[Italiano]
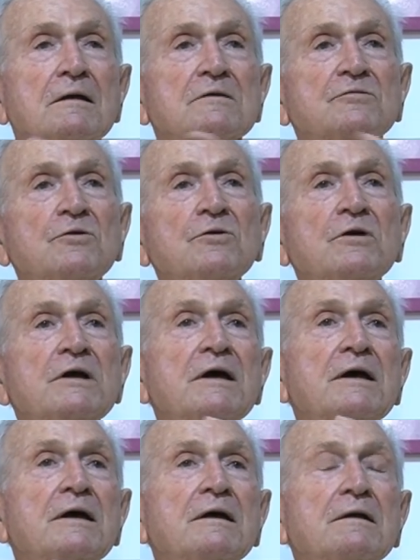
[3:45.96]
solo
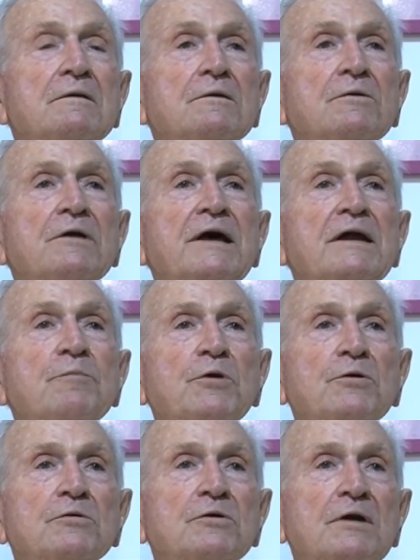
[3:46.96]
che non era
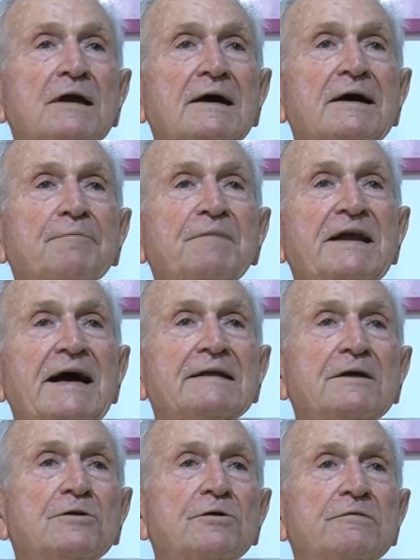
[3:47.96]
pronta la
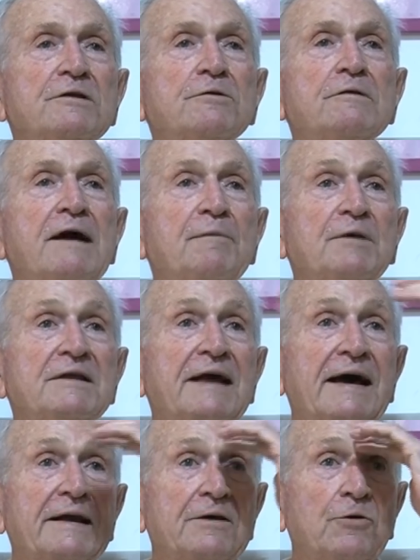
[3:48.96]
camerata dove dovevamo
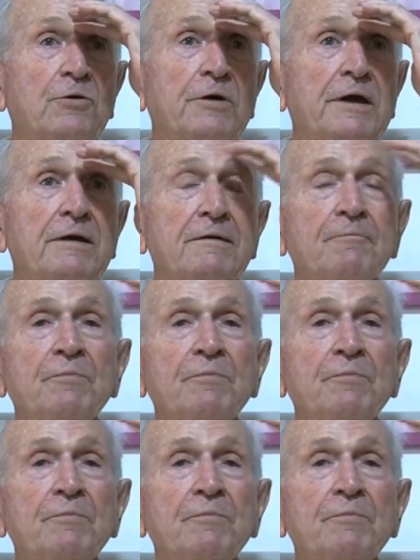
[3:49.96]
andare noi.